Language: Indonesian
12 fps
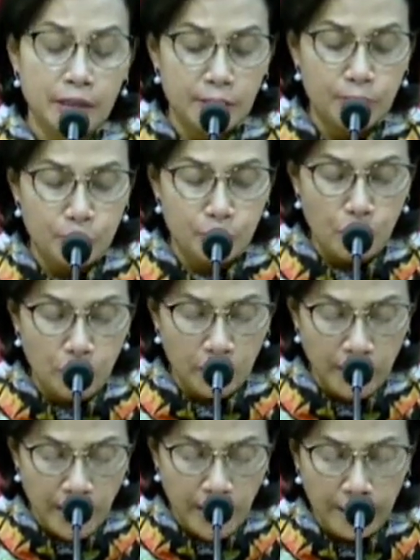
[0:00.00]
ribu
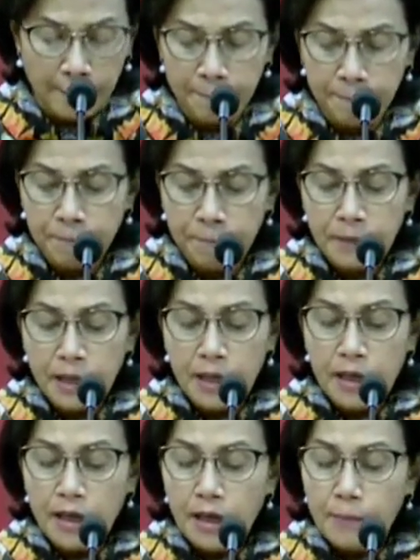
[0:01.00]
orang.
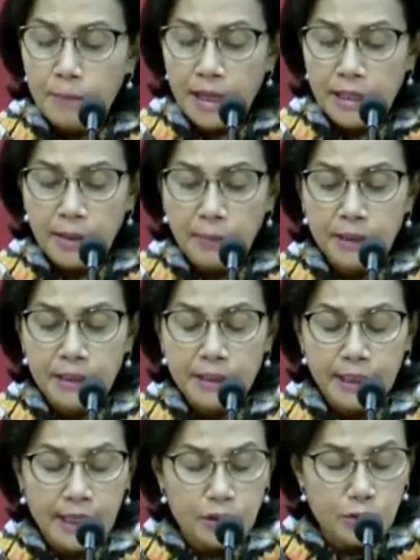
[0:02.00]
Belanja
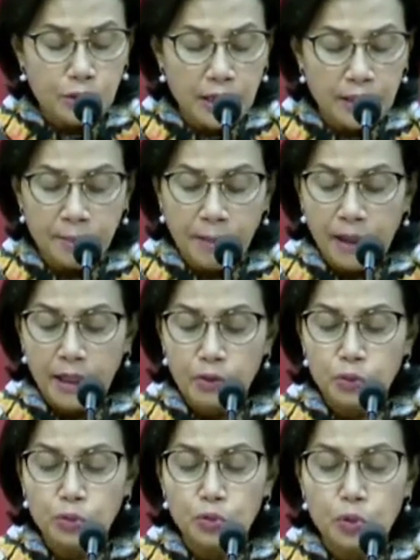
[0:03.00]
pendidikan juga dipakai
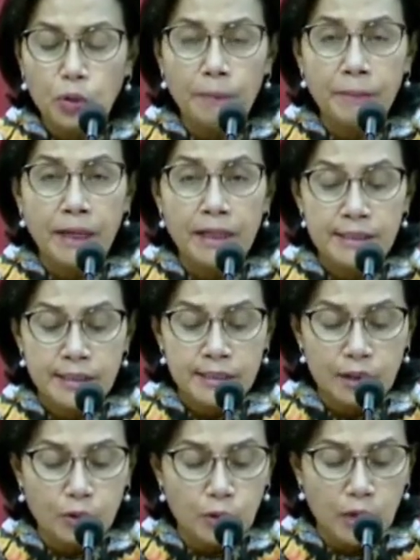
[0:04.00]
untuk operasi
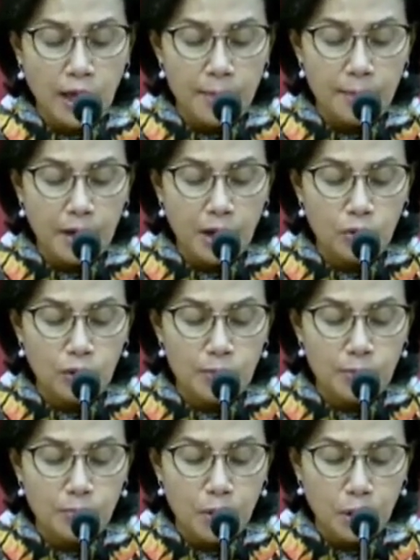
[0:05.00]
sekolah melalui
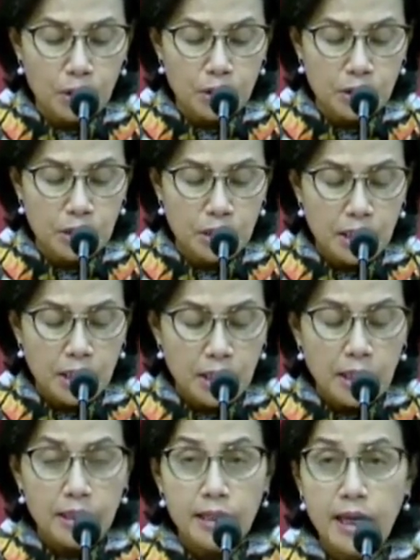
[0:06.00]
BOS
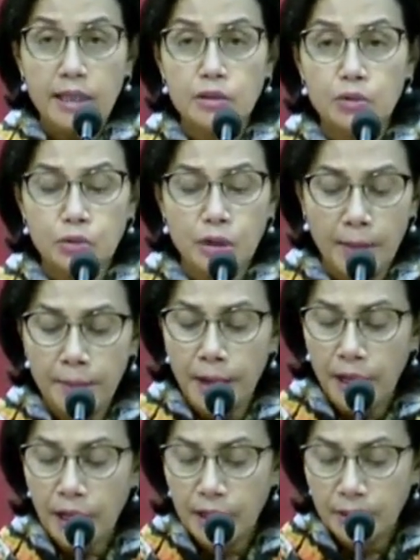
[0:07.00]
dan juga
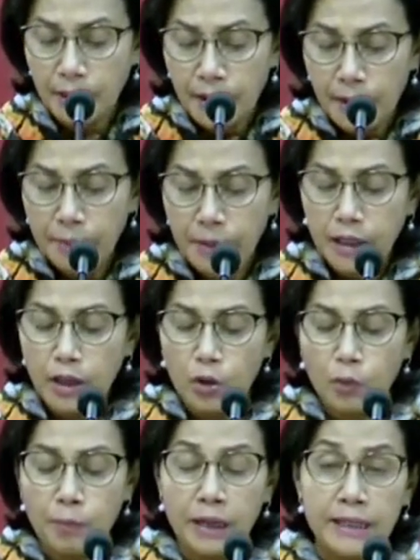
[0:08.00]
bahkan biaya
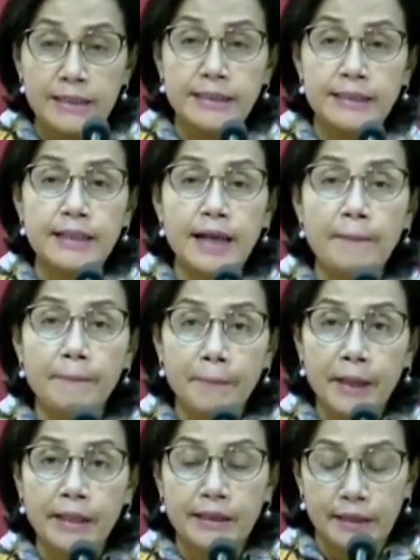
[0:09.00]
operasi
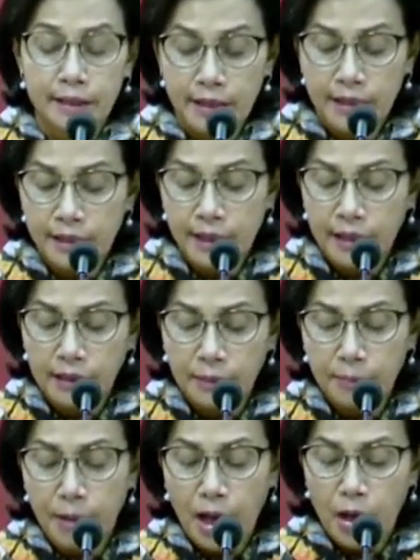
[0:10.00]
sampai tingkat
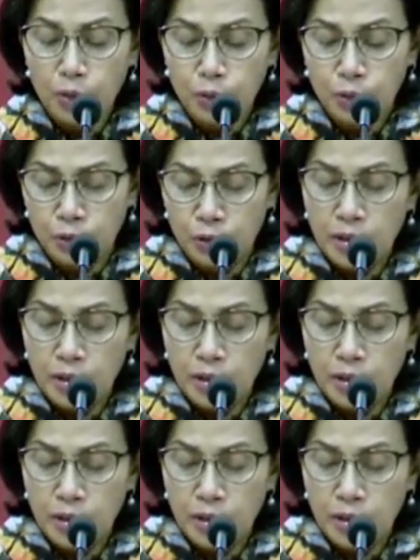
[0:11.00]
PAUD